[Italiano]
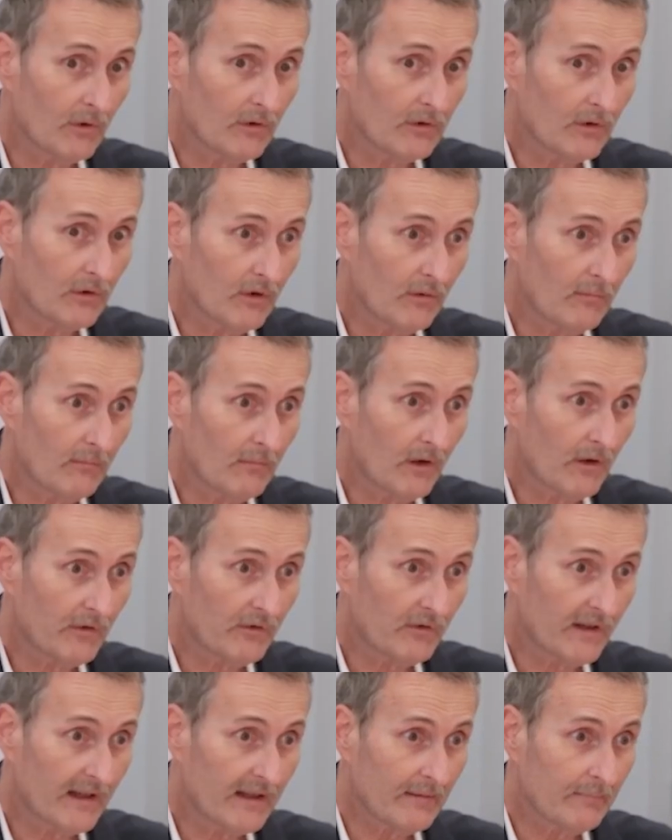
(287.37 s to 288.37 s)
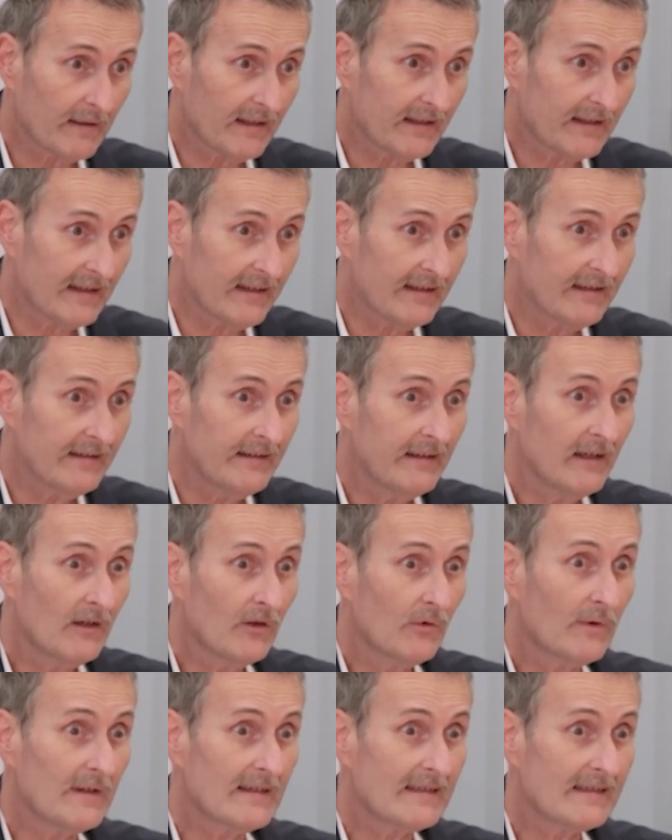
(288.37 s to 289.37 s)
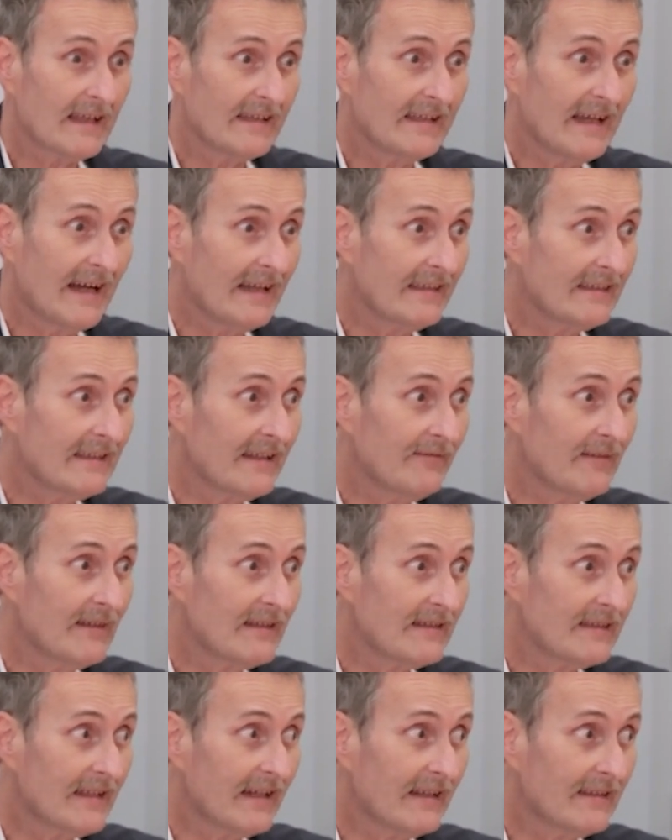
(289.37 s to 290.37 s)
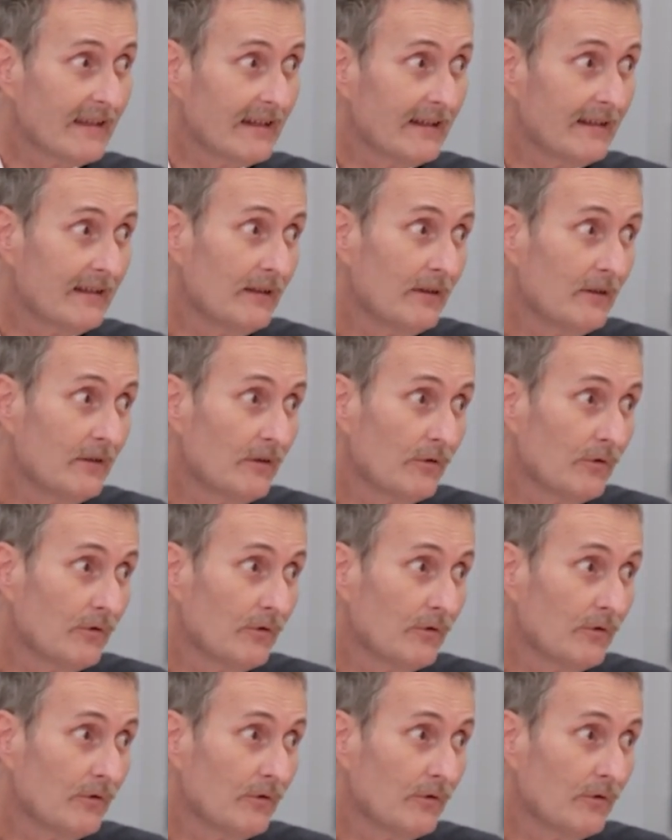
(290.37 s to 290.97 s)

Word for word: molto commosso anche perché questa data vi è stata